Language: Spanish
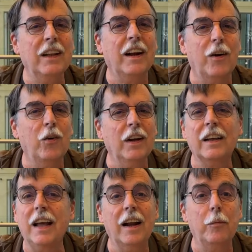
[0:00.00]
de Aragón,
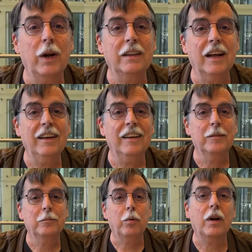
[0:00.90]
aquí a la vuelta,
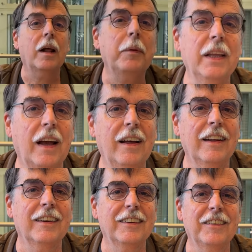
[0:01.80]
por la villa,
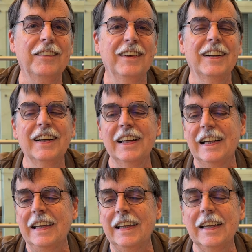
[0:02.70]
aquí cerquita. ¿no?
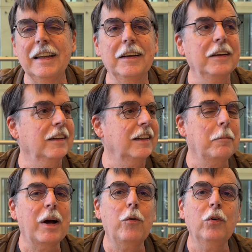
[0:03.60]
Y se
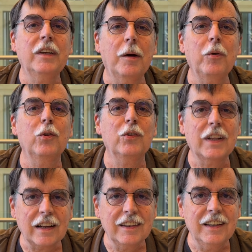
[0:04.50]
bajó un chavo de un
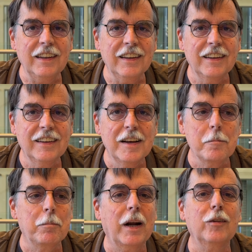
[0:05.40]
taxi
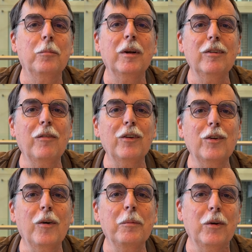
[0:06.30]
para tomarse una
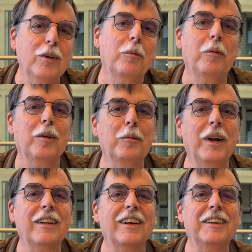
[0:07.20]
foto conmigo y se volvió a subir
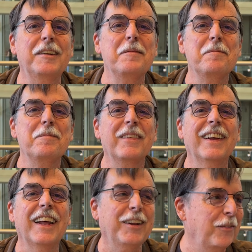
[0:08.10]
al taxi.
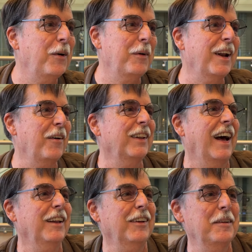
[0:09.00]
Wow, Eso fue buena
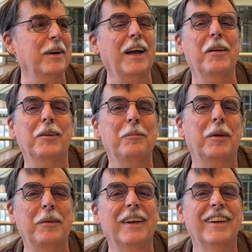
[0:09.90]
onda, Eso. sí me cayó
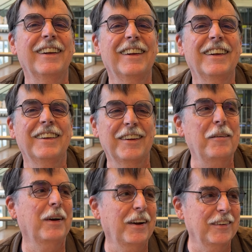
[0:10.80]
súper bien. Buena onda, buena.
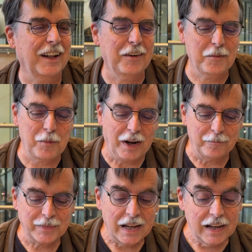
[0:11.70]
No, buena onda, ¿no? Bueno,
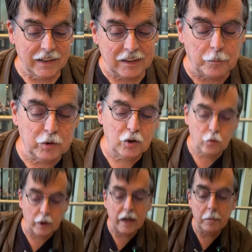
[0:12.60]
en esa posición juega el